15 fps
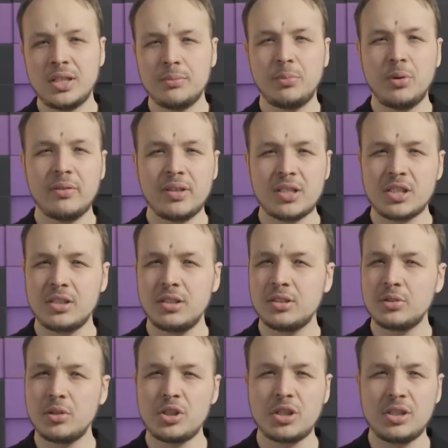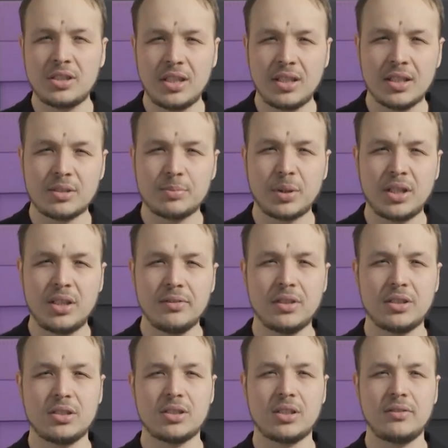этот бой важен не с точки зрения
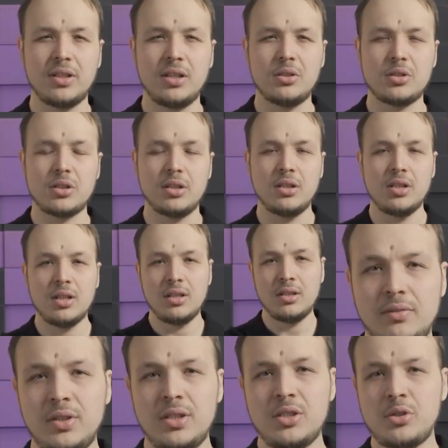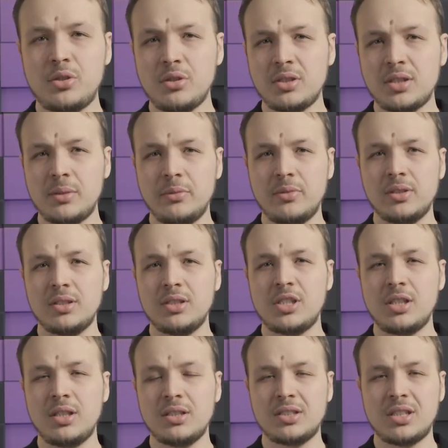спортивной составляющей, ведь еще с самого
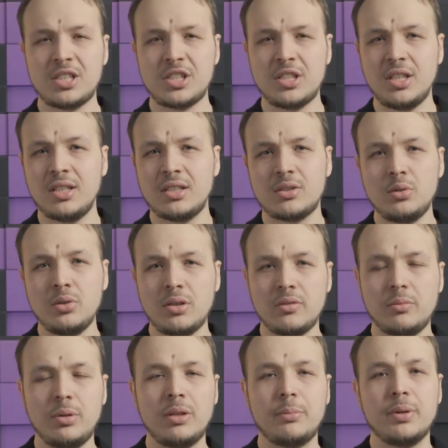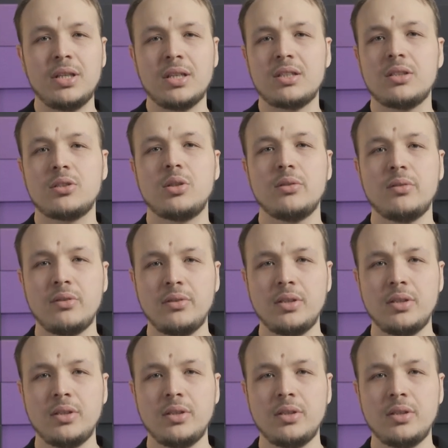начала зарождения слухов было понятно, кто его